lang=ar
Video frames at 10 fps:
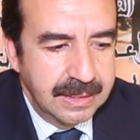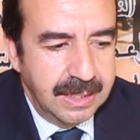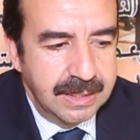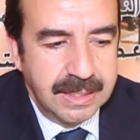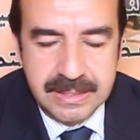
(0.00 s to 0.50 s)

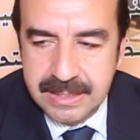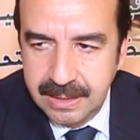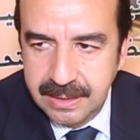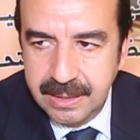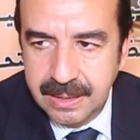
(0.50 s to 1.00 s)

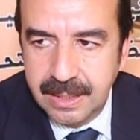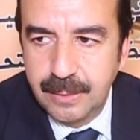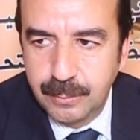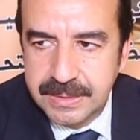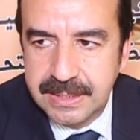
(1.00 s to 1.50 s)
11 يناير
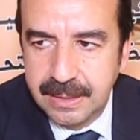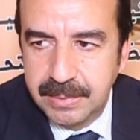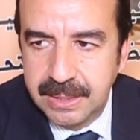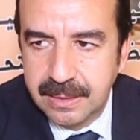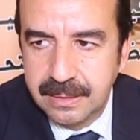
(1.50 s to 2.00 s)

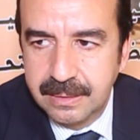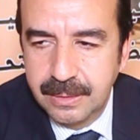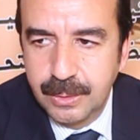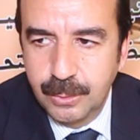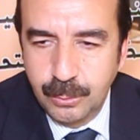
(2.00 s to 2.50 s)
1900
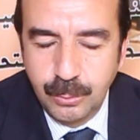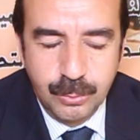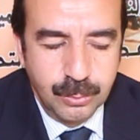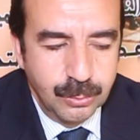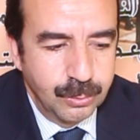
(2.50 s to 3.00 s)

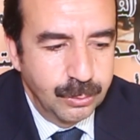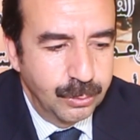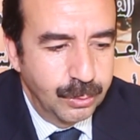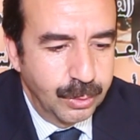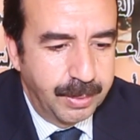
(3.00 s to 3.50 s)

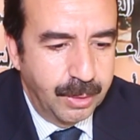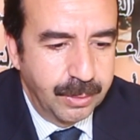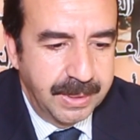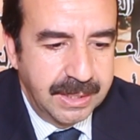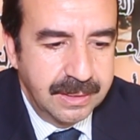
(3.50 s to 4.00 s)

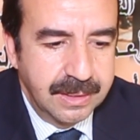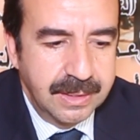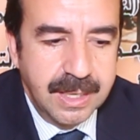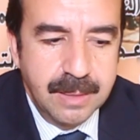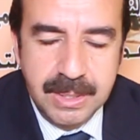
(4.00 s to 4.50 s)
1944
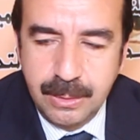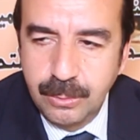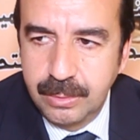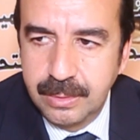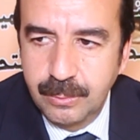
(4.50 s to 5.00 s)
لها
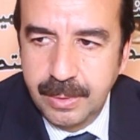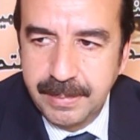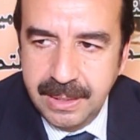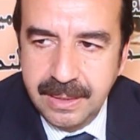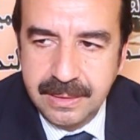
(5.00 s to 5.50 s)
مدلول
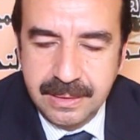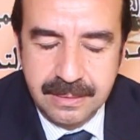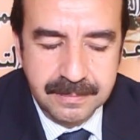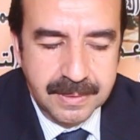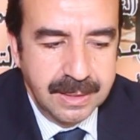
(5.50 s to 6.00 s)
ومعاني
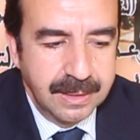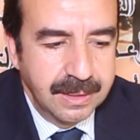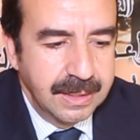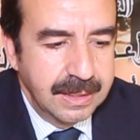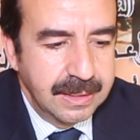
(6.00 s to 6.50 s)

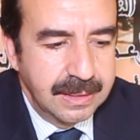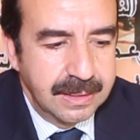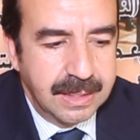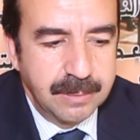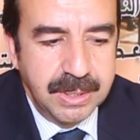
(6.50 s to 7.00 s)
آه،
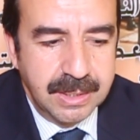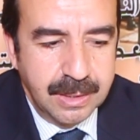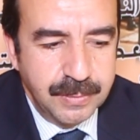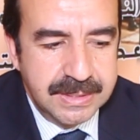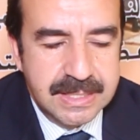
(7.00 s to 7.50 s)

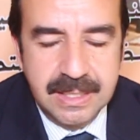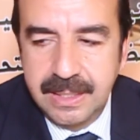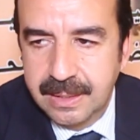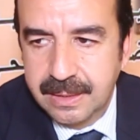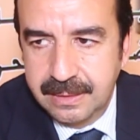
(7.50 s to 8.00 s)
كبيرة في
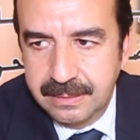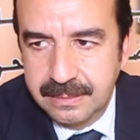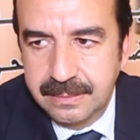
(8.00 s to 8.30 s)
تاريخ